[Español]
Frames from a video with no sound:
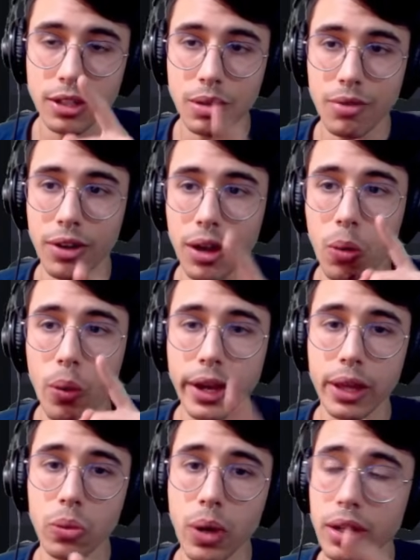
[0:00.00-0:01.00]
Se fue.
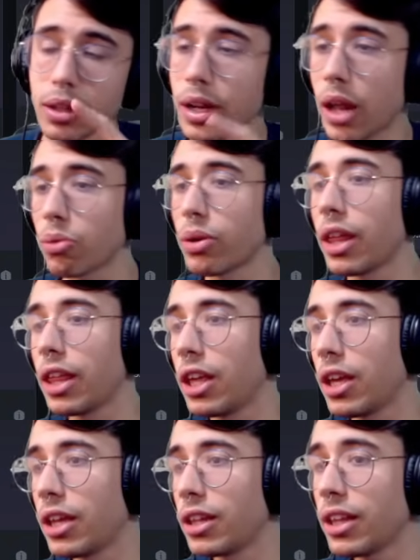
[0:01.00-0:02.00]
Wicked Warp la runa
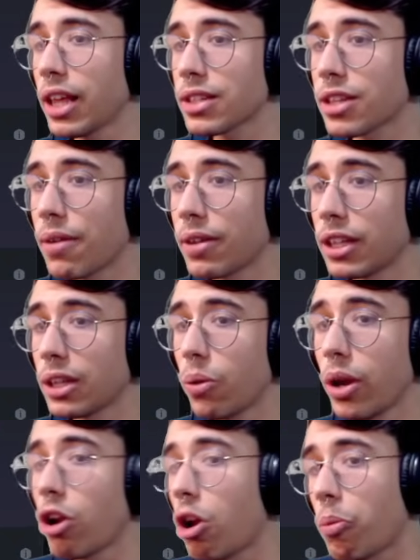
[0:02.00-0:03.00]
de, de que es bastante
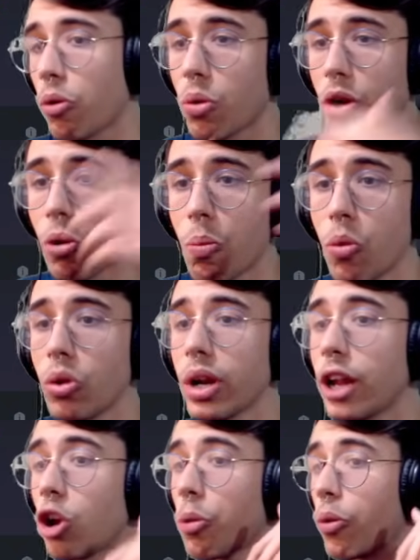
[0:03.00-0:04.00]
bueno. Lo puedes jugar con
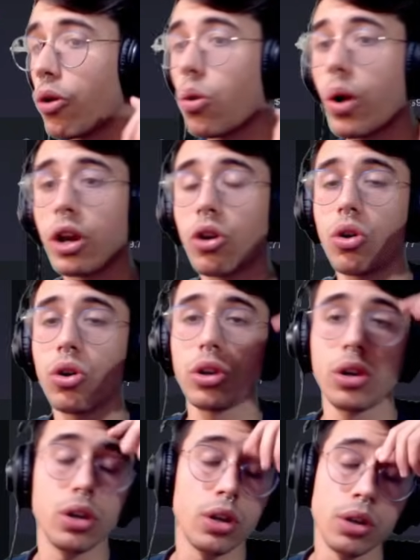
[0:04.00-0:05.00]
Moonlight, lo puedes jugar
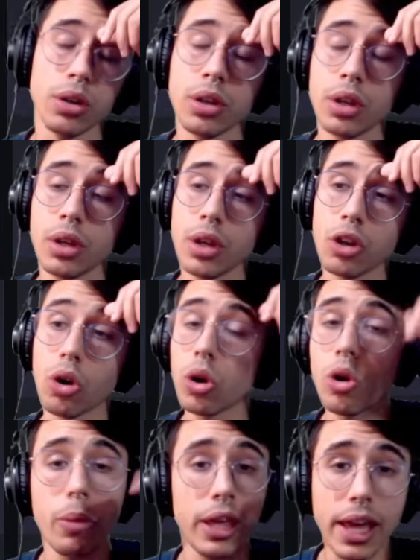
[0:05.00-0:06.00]
con con
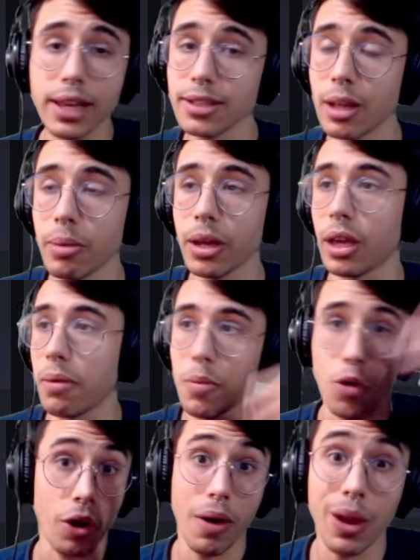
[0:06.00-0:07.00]
Gloomy Dice también, que
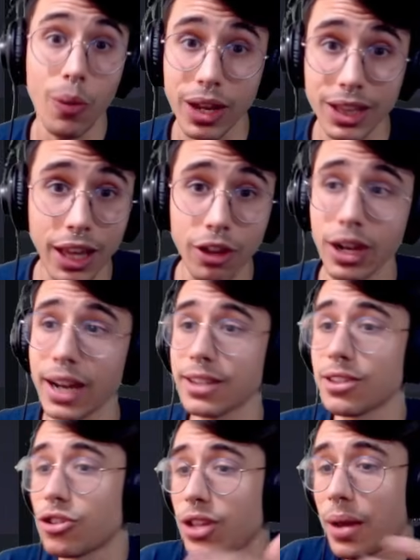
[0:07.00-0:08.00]
vimos que vale 40
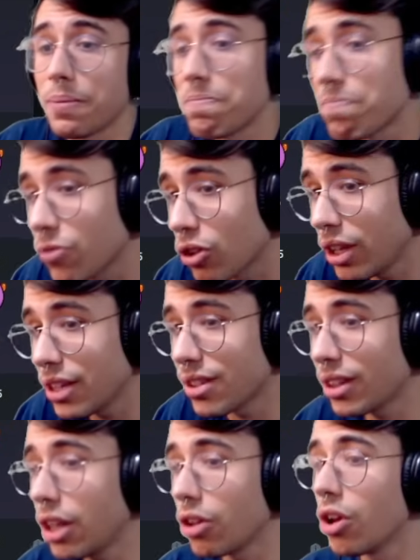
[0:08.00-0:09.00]
dólares. O sea, no tiene
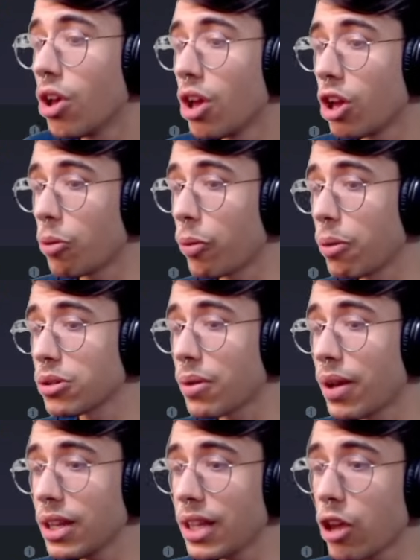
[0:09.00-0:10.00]
sentido. Nos ponemos a
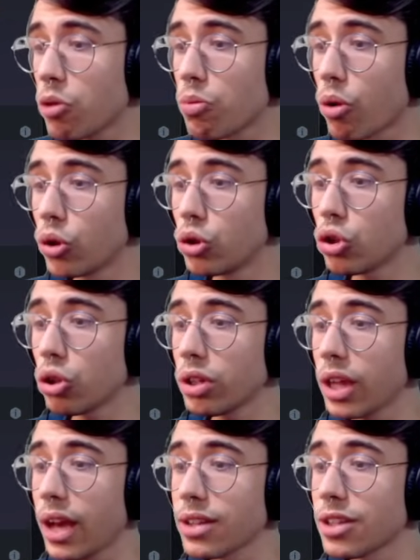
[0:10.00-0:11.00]
ver y hay un montón
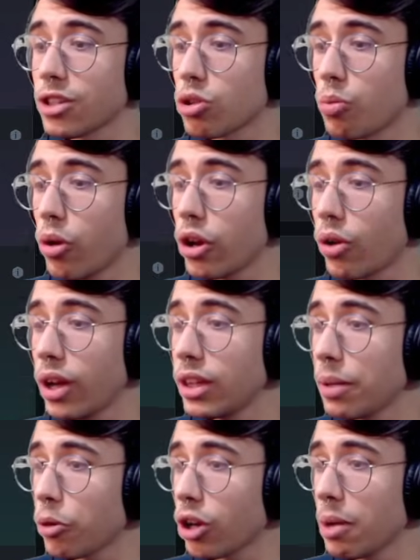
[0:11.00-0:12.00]
de Axis que son buenos.
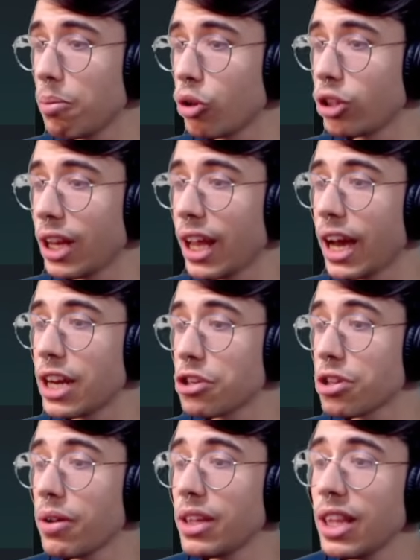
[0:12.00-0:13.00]
Este, por ejemplo, tiene Garish,
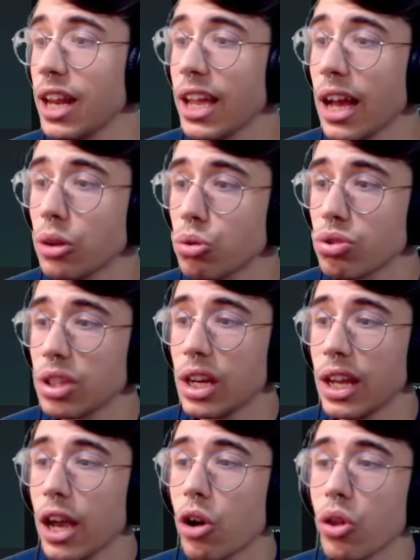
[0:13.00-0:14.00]
está bien, tiene Cactus y
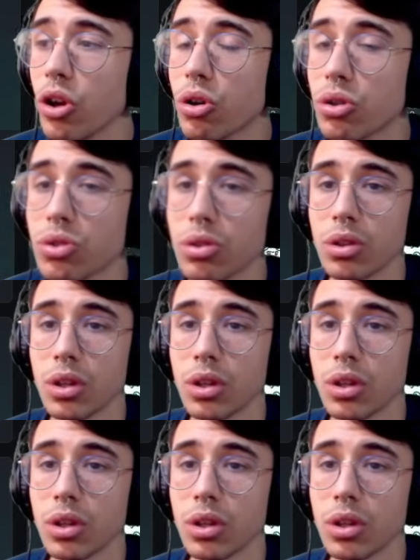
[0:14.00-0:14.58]
tiene Gecko de Ojos.